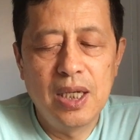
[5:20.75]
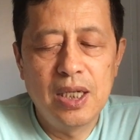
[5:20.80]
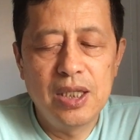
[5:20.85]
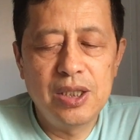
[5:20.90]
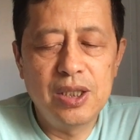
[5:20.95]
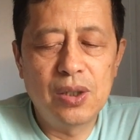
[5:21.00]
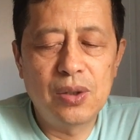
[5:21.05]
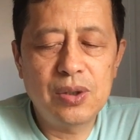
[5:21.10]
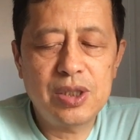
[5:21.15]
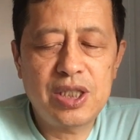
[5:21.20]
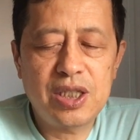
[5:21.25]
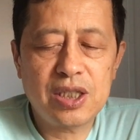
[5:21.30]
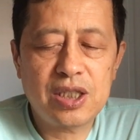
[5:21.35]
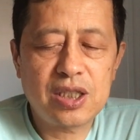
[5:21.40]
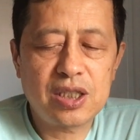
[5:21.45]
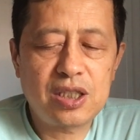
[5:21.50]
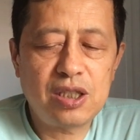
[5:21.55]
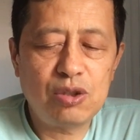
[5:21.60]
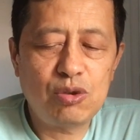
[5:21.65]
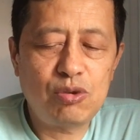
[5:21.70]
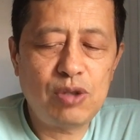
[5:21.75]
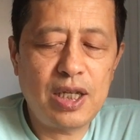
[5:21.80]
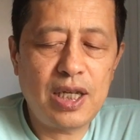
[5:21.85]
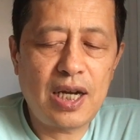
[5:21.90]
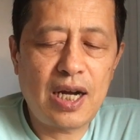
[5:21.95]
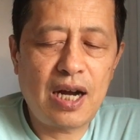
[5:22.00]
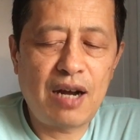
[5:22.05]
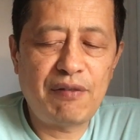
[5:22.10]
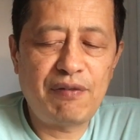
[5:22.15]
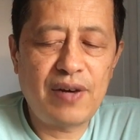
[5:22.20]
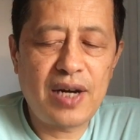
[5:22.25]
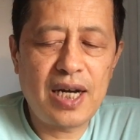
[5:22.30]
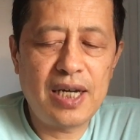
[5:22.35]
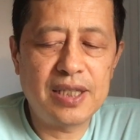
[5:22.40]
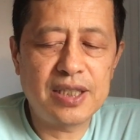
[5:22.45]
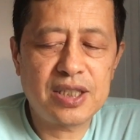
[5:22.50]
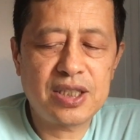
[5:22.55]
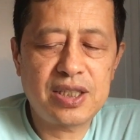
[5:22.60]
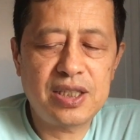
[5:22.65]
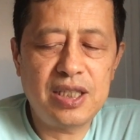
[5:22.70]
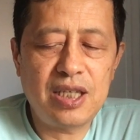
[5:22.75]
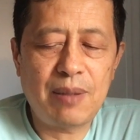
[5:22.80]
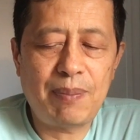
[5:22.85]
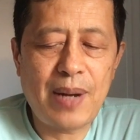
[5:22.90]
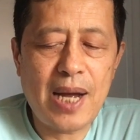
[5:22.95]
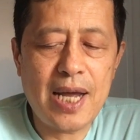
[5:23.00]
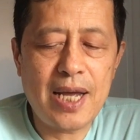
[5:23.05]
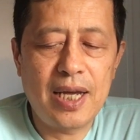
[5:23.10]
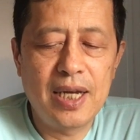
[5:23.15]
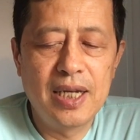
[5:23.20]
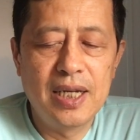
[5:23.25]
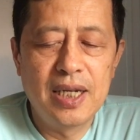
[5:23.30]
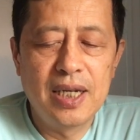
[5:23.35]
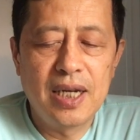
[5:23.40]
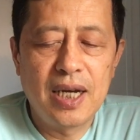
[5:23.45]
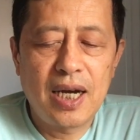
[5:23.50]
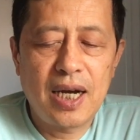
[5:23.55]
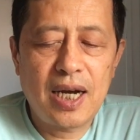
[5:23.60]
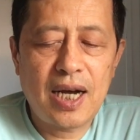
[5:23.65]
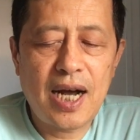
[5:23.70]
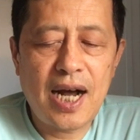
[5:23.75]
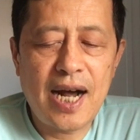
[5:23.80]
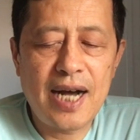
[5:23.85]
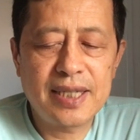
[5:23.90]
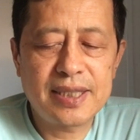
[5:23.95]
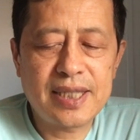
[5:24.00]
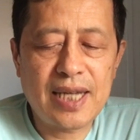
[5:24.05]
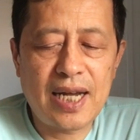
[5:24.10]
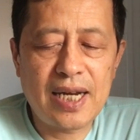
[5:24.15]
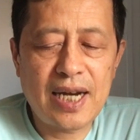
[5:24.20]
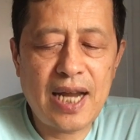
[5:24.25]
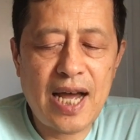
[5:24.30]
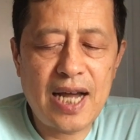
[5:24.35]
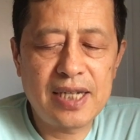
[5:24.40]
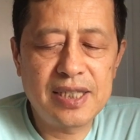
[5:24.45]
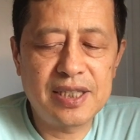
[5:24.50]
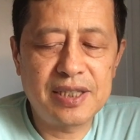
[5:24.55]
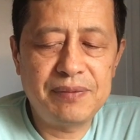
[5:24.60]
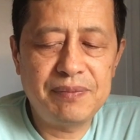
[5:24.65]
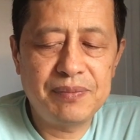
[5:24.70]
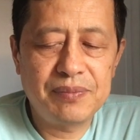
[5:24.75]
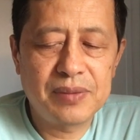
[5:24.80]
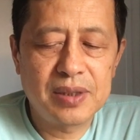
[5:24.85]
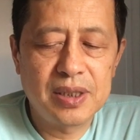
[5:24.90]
尤其是针对阿富汗什叶派、哈扎拉人